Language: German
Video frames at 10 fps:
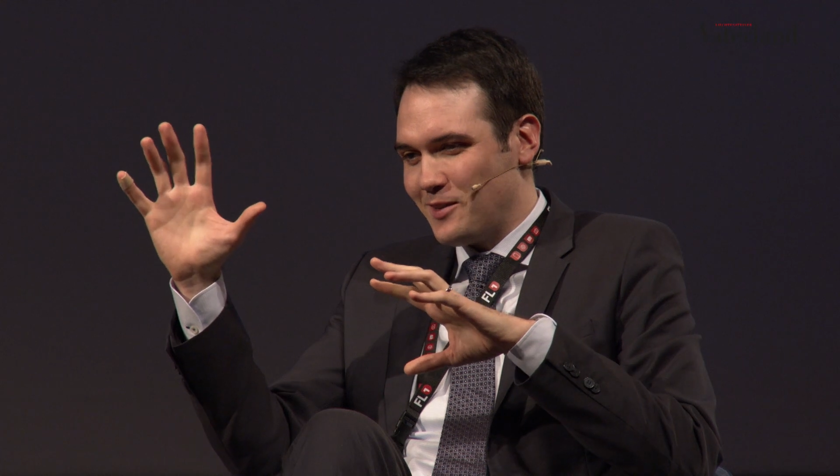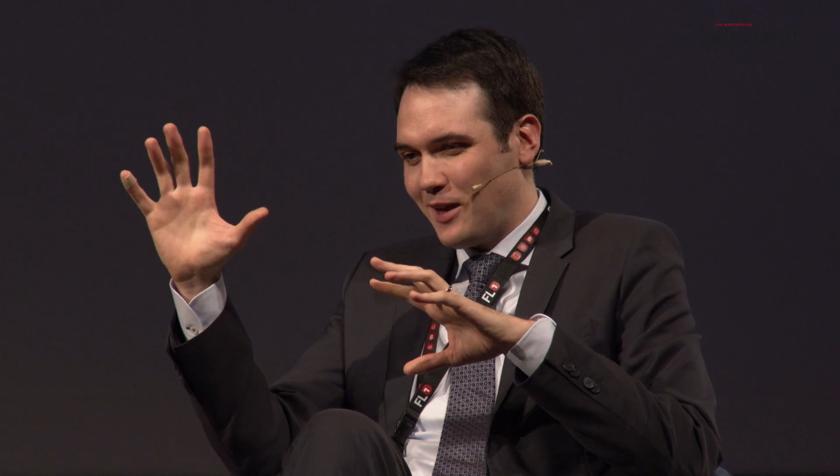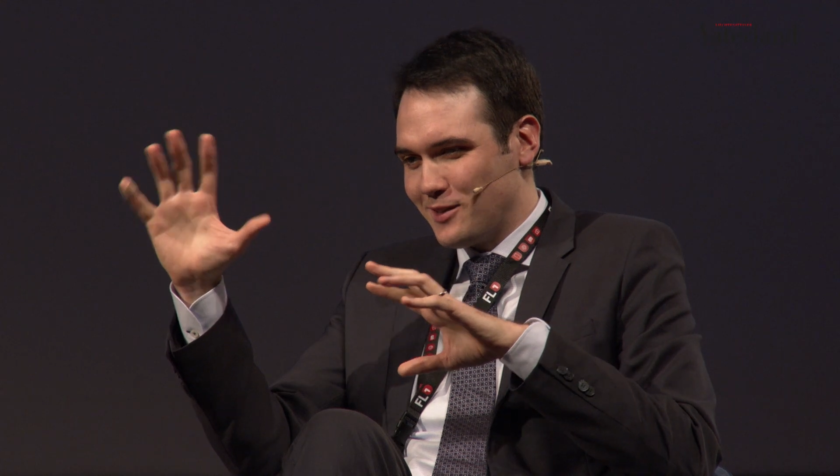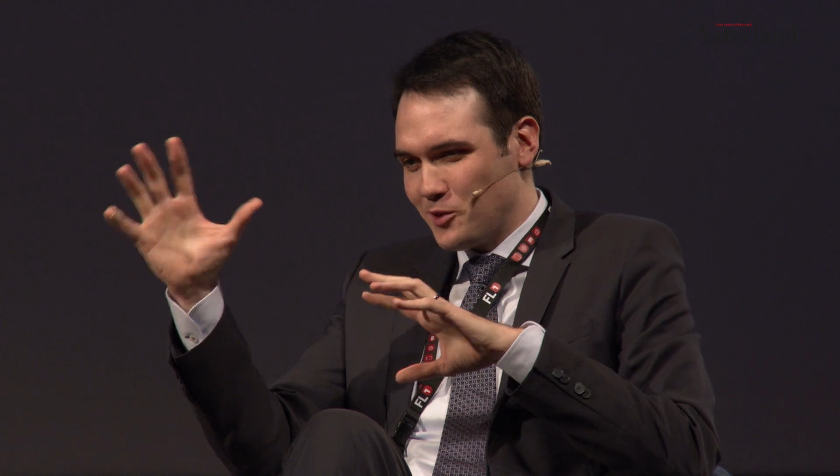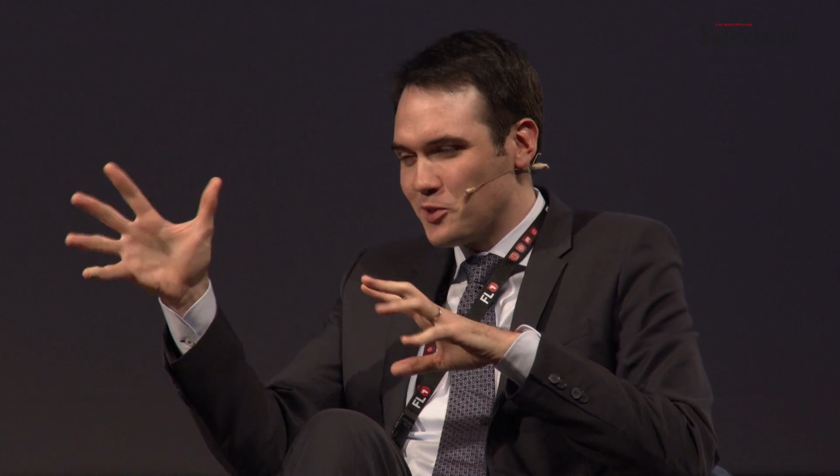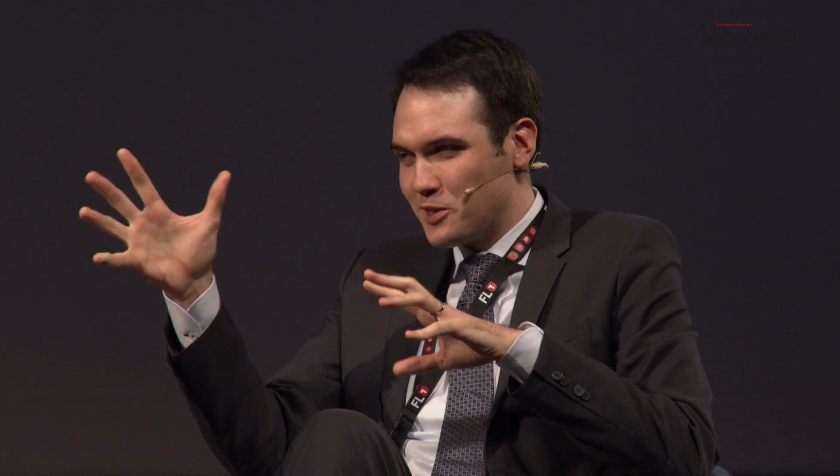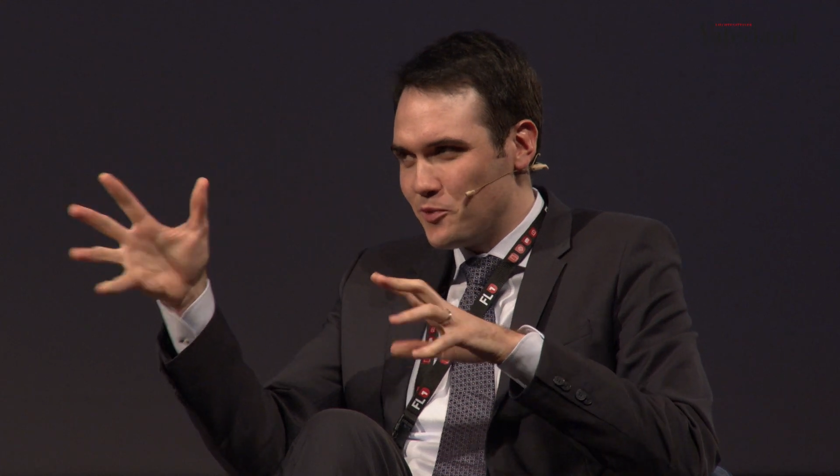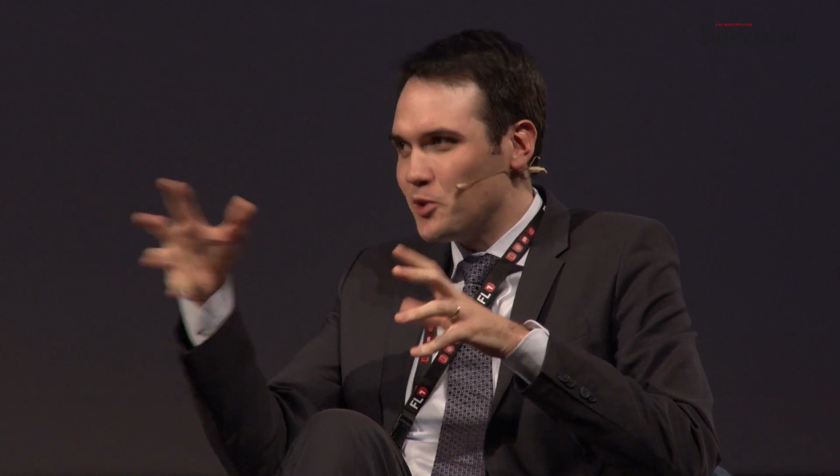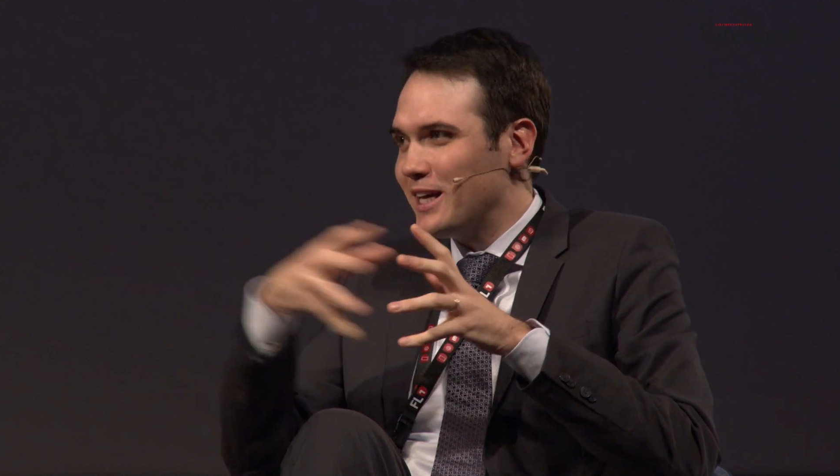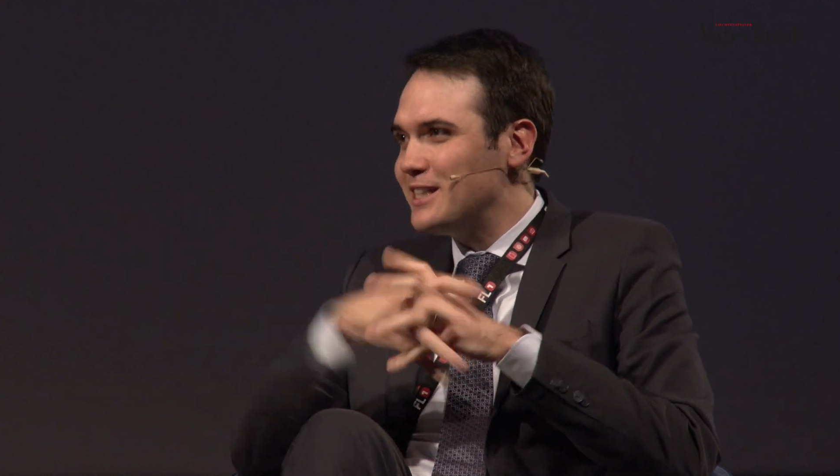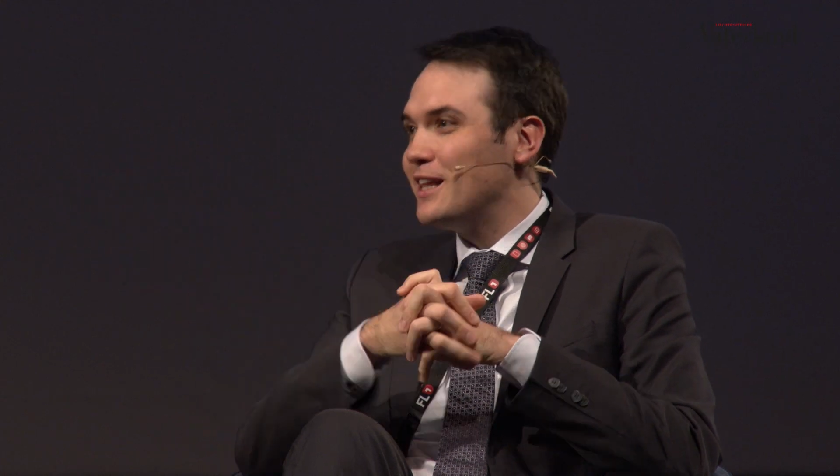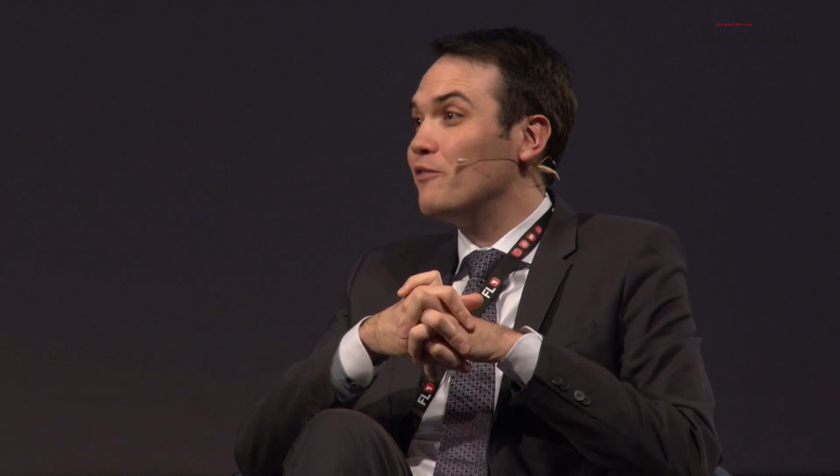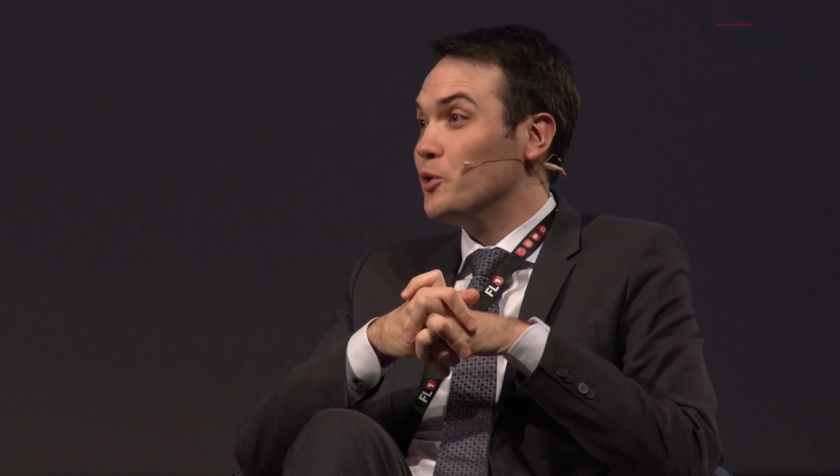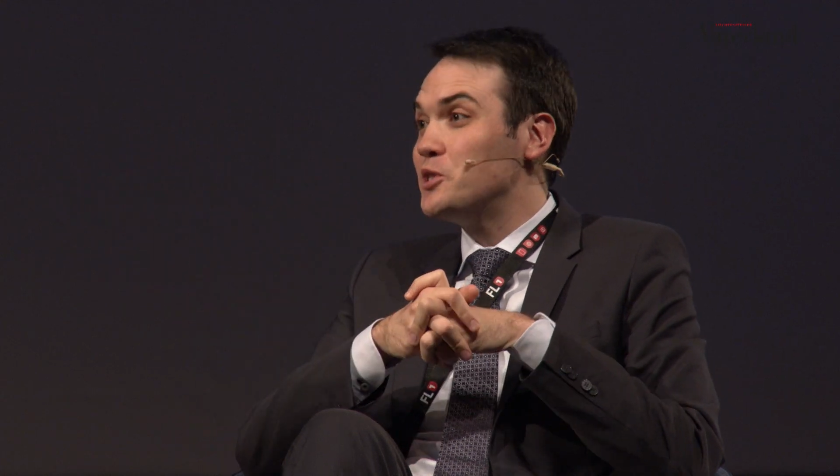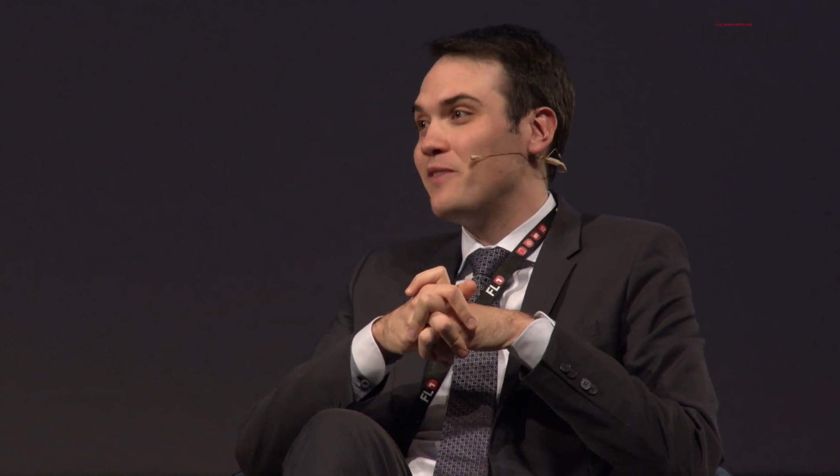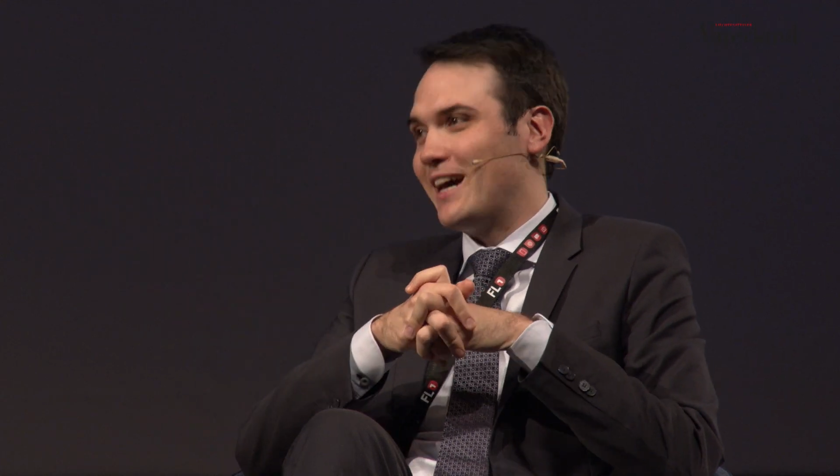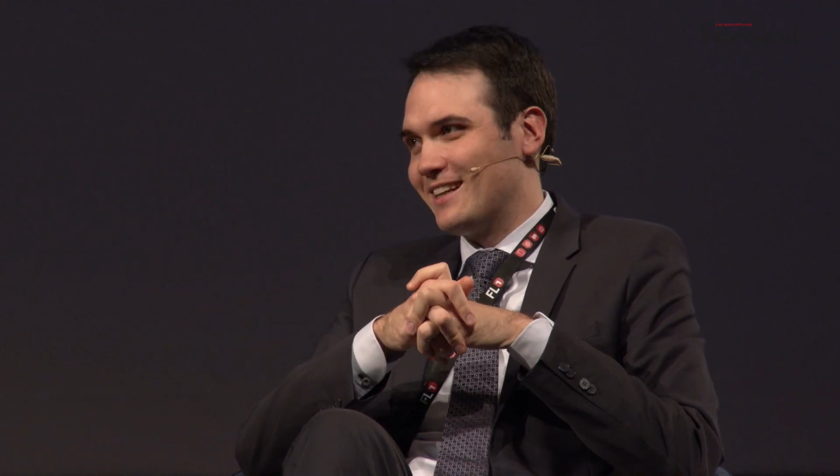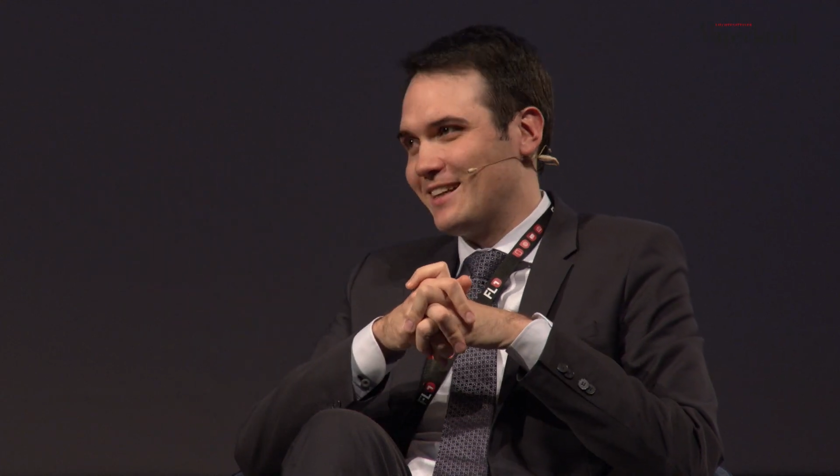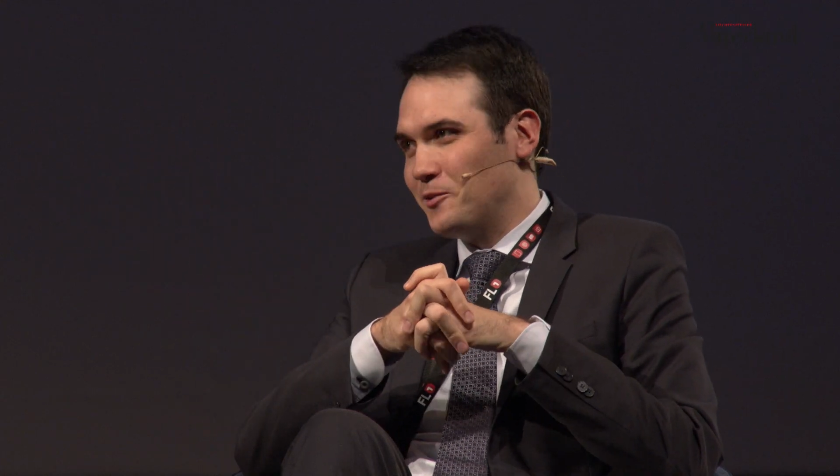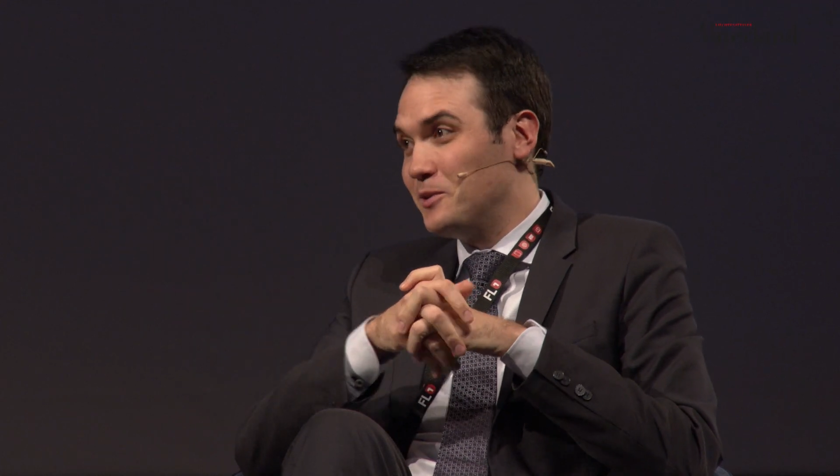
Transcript: ansonsten würde ich nervös werden.